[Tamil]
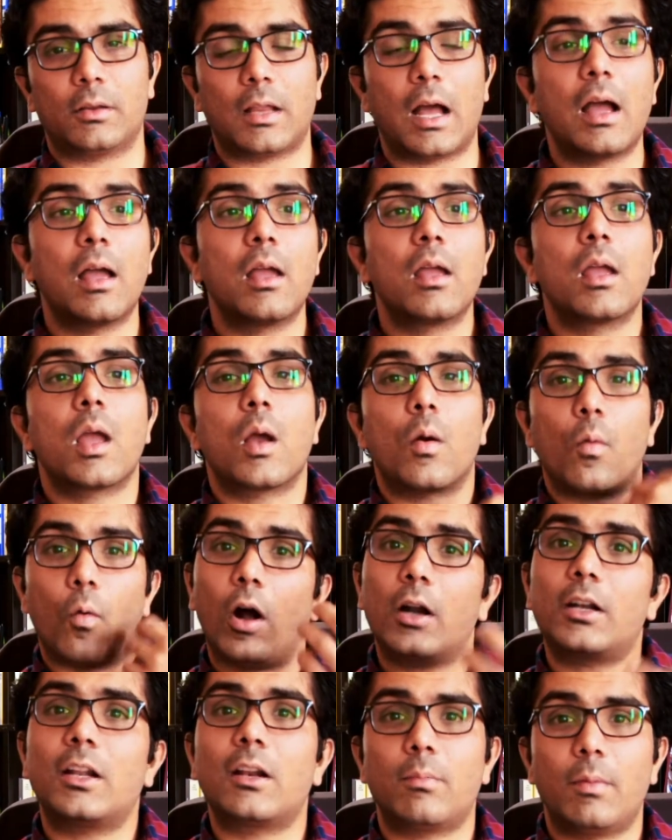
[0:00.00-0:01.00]
தான்
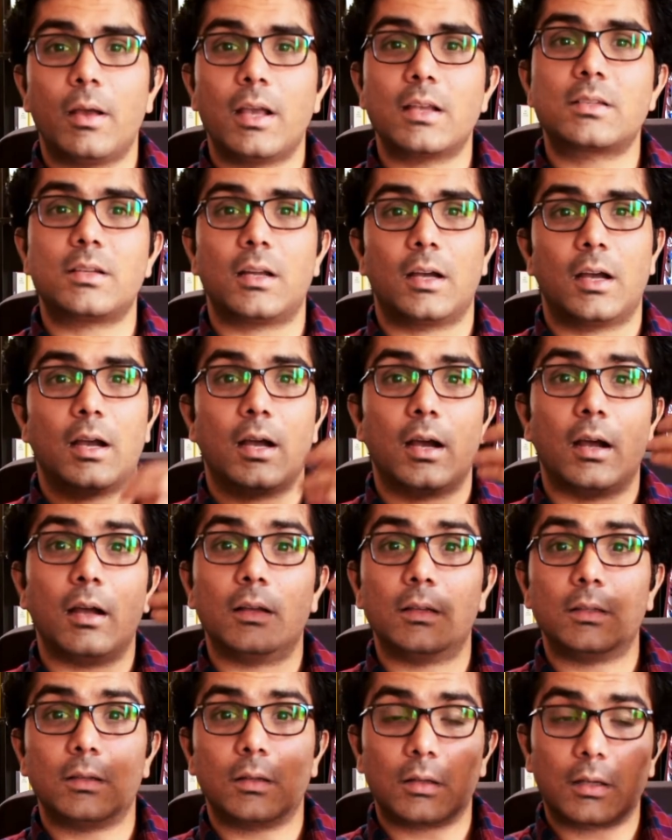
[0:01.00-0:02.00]
வாட்டர் பேஸ்ட்
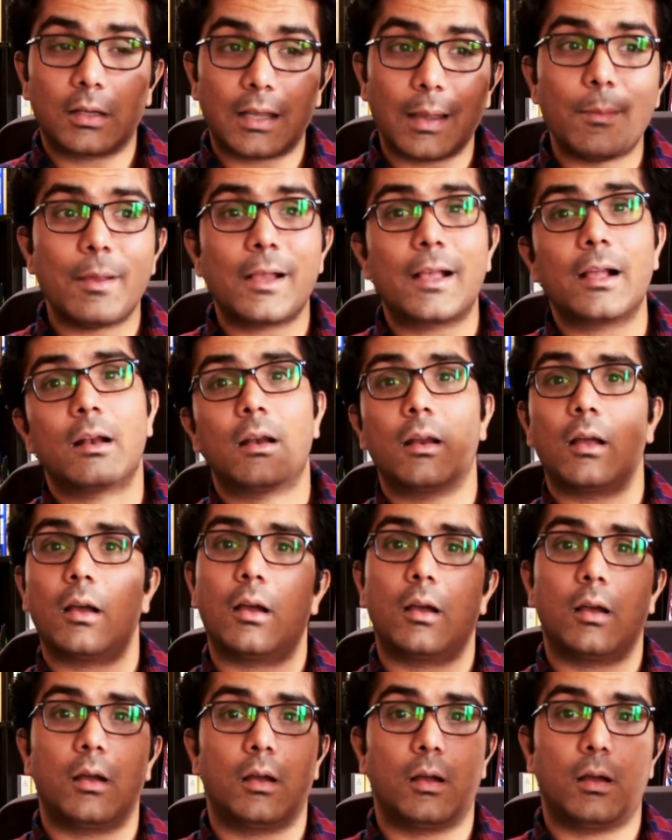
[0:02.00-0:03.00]
கெமிக்கல்
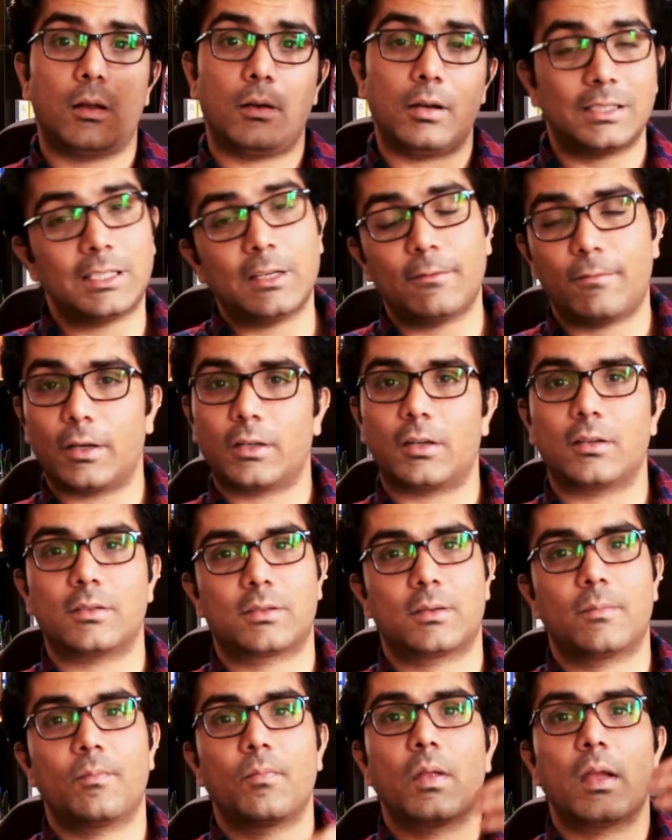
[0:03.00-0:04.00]
டிஸ்இன்ஃபெக்டன்ஸ்
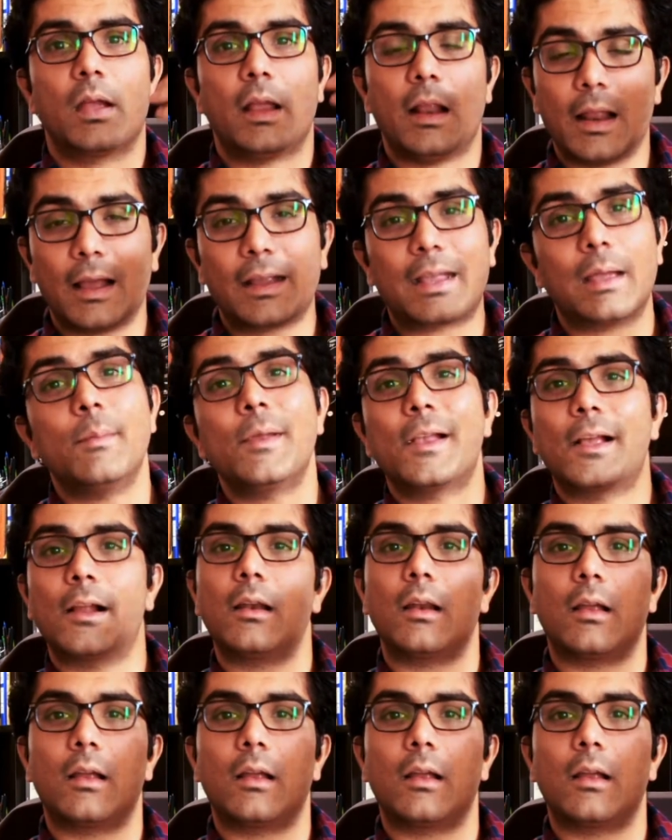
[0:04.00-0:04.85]
இல்லை கெமிக்கல்